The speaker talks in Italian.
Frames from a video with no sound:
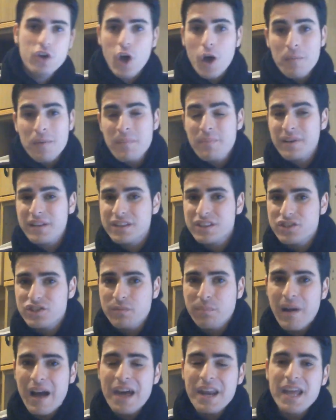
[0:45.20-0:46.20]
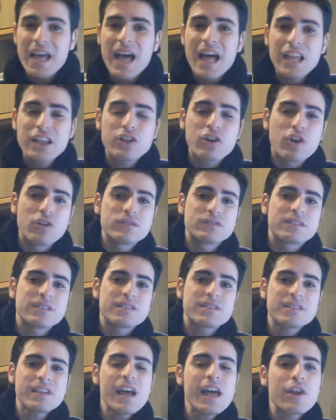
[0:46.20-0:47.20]
Come partecipare al
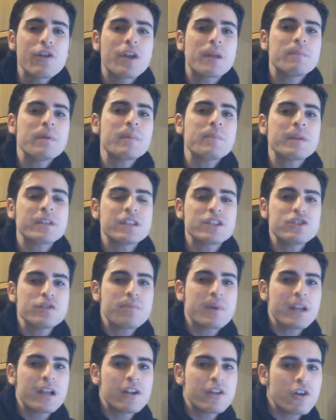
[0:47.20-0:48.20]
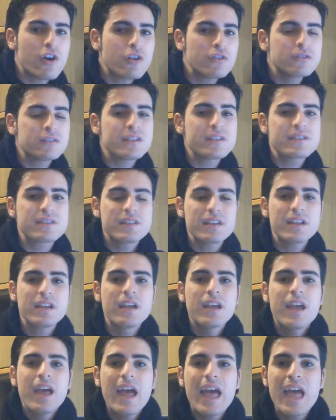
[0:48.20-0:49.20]
contest? Allora, per partecipare al
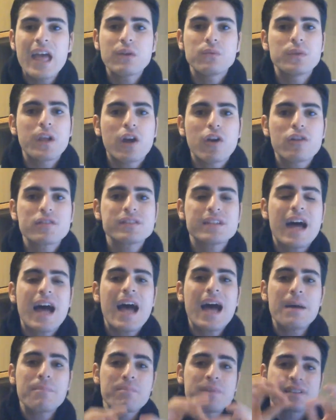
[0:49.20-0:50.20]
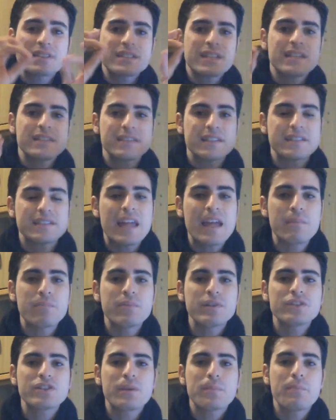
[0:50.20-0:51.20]
contest è una cosa abbastanza
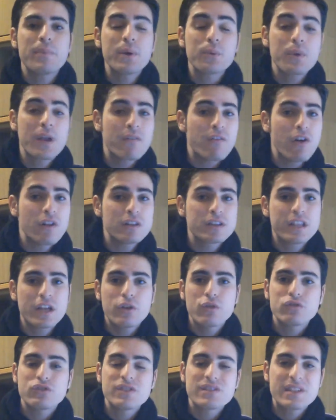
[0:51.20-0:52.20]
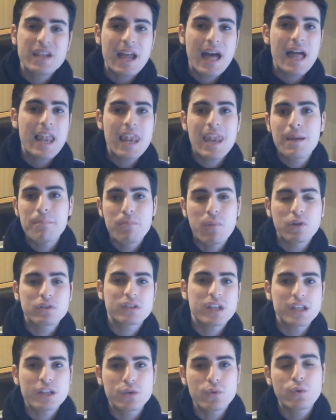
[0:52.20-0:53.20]
semplice, per una volta non ci sarà la
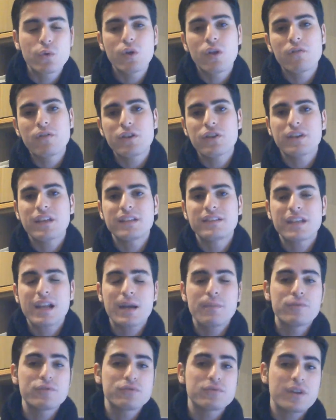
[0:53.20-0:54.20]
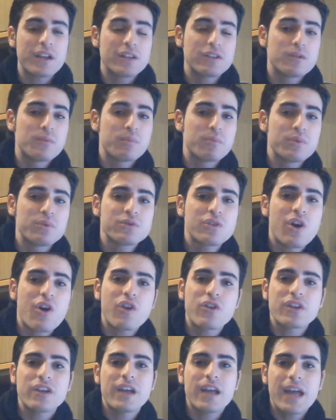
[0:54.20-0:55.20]
botta di culo, ovvero che andremo su
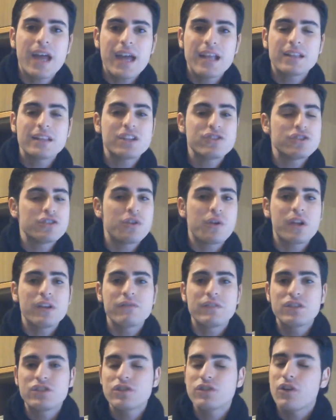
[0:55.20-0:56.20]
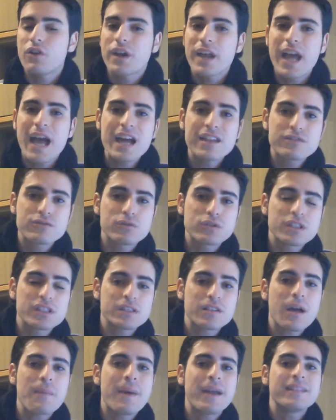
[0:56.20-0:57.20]
random.org e deciderò il vincitore.
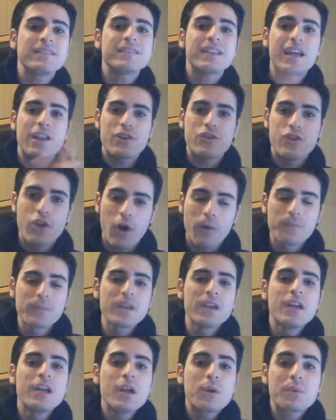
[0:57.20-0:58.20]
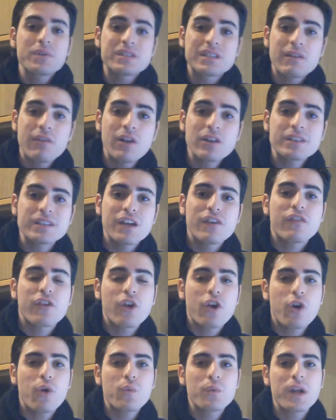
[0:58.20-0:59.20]
Assolutissimamente no. Questa volta
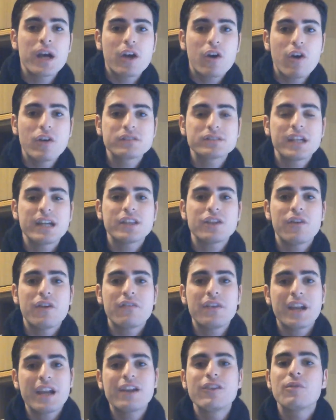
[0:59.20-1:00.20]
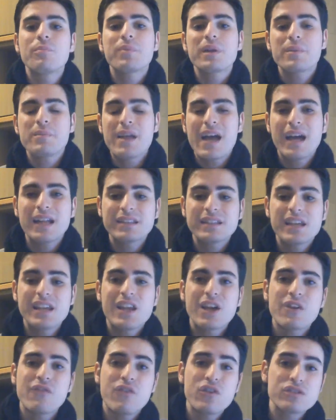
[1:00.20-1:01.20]
farò una cosa dove verranno premiate
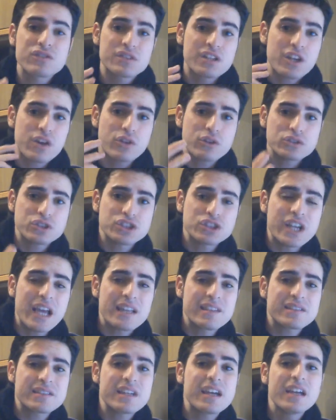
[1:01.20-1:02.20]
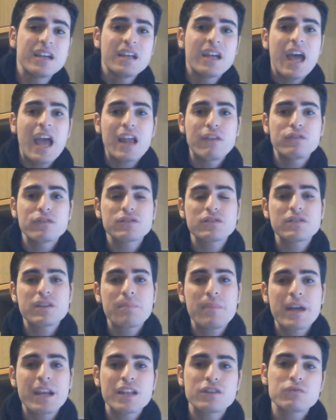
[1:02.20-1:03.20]
le vostre conoscenze e il vostro
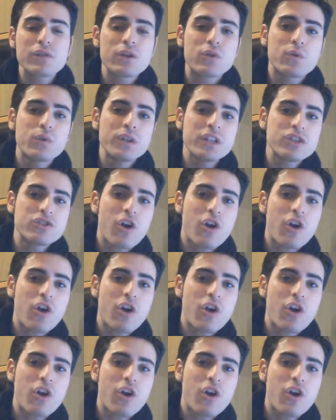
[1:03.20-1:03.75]
sapere su alcuni